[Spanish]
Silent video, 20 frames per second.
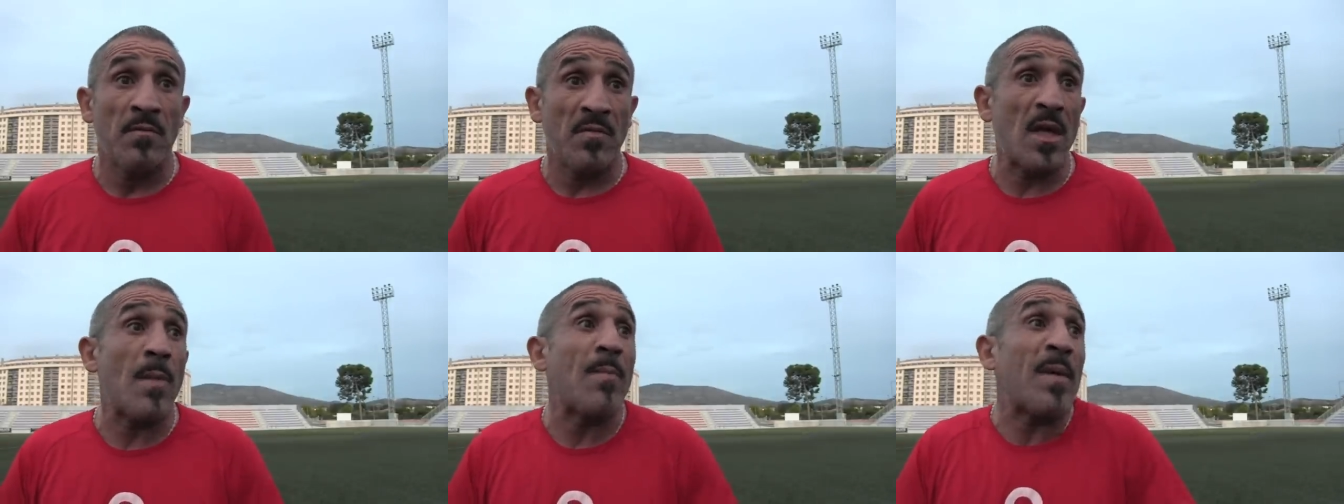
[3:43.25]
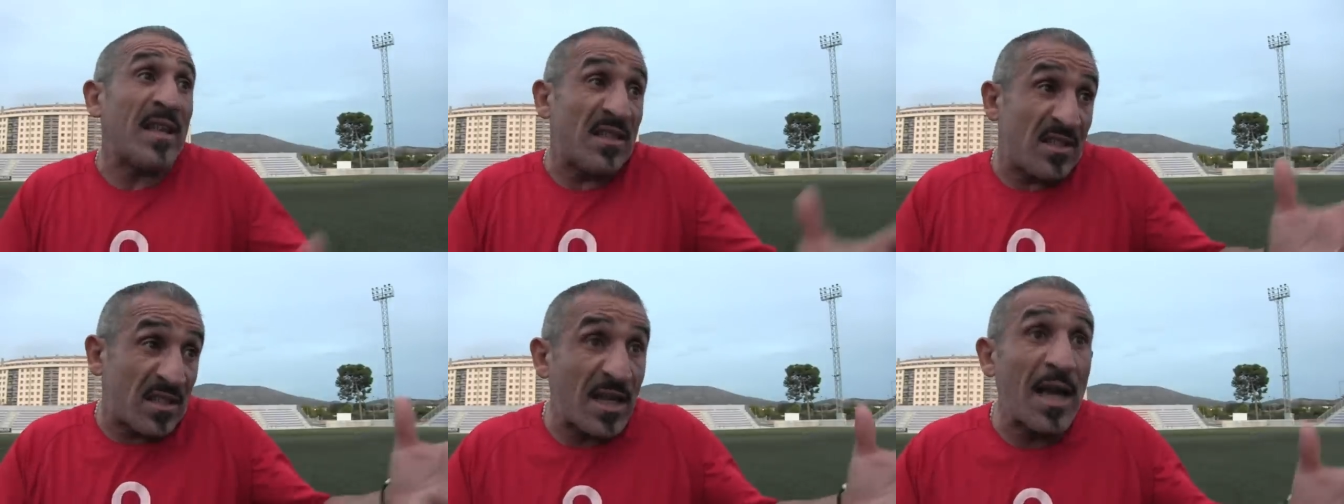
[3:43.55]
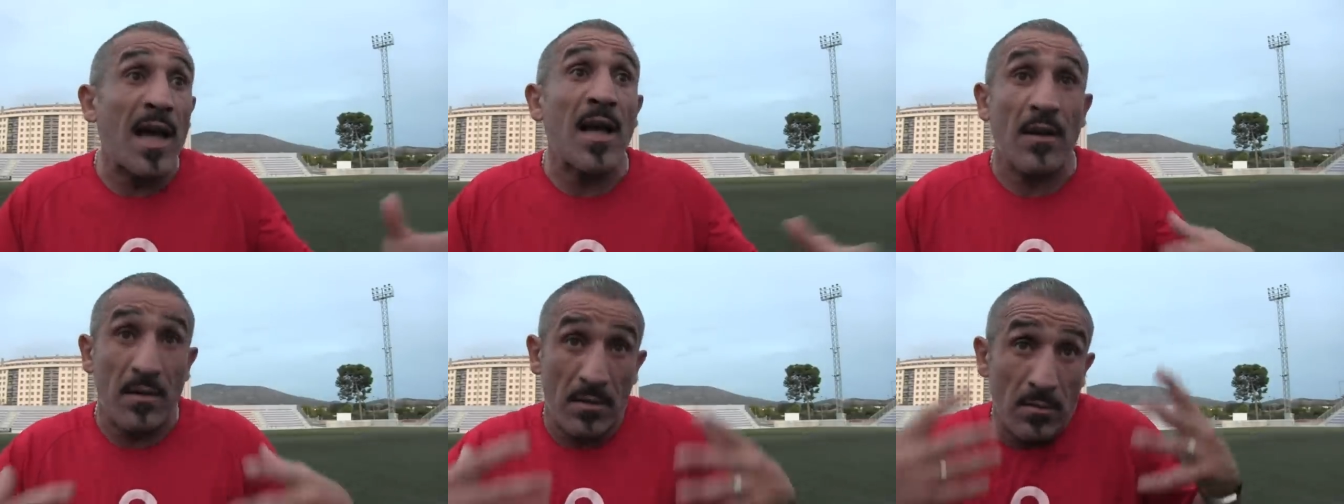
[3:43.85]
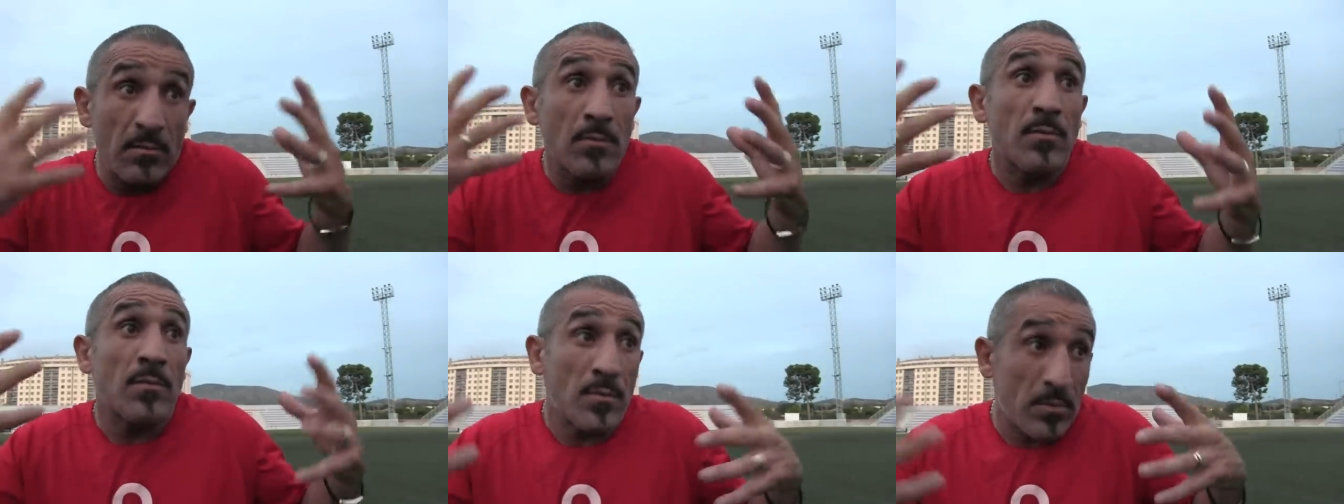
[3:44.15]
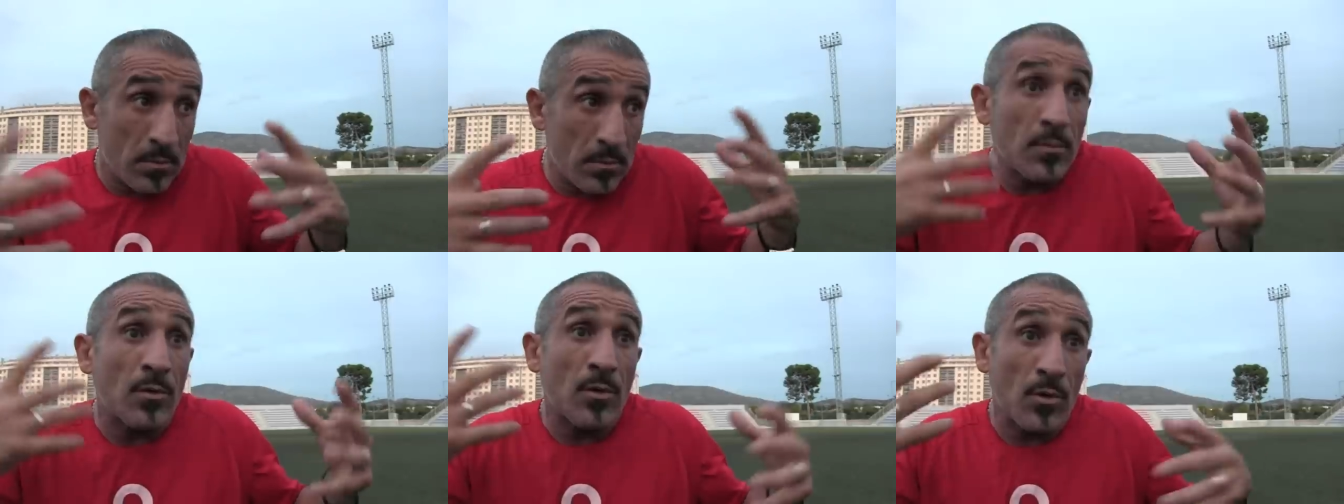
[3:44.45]
de pensar
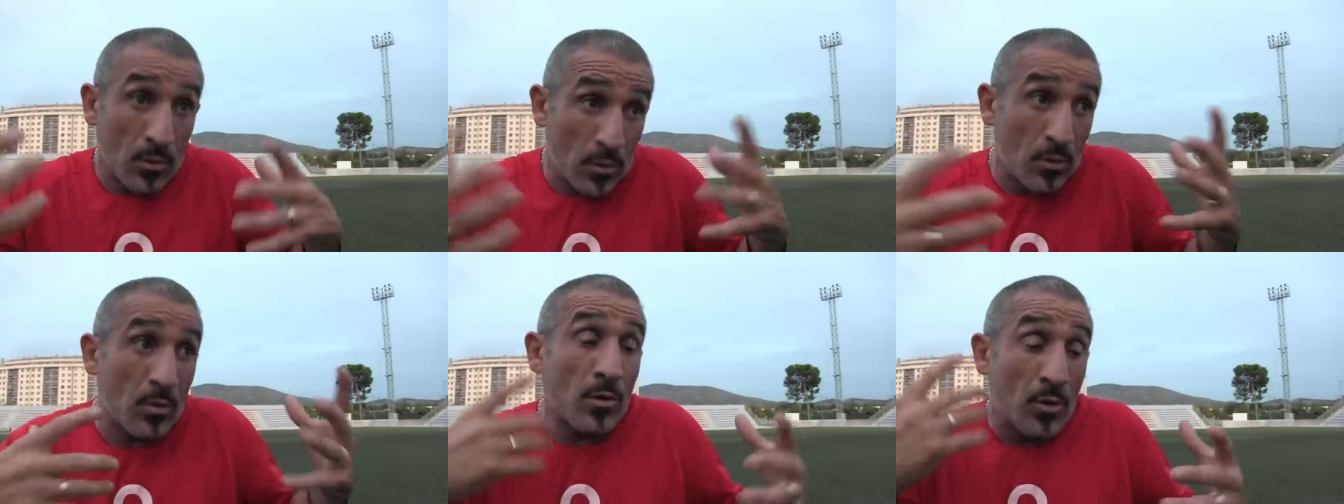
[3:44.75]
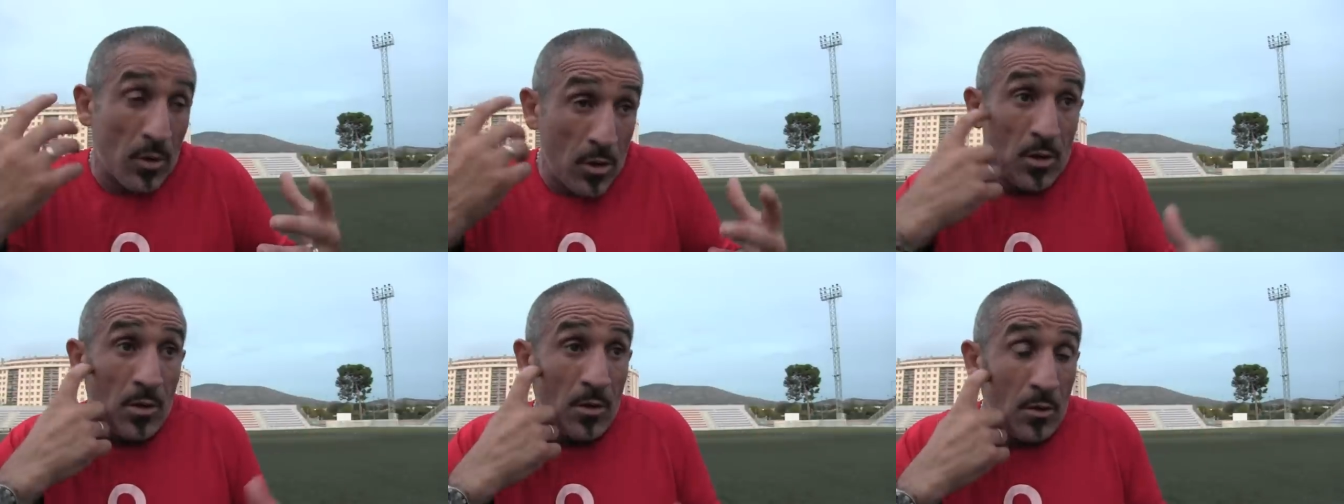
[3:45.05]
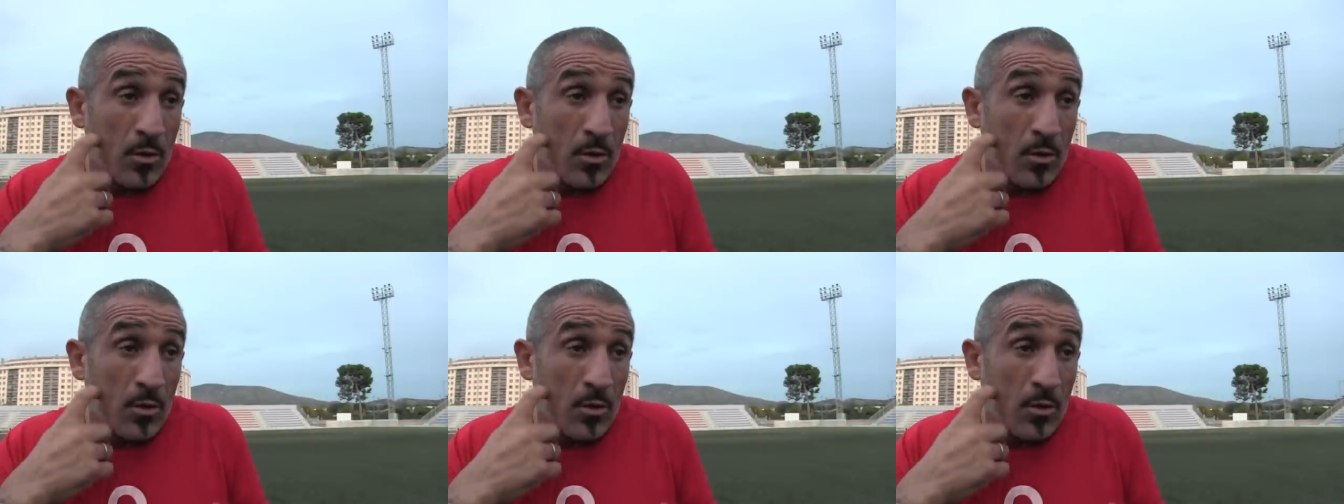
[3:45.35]
o,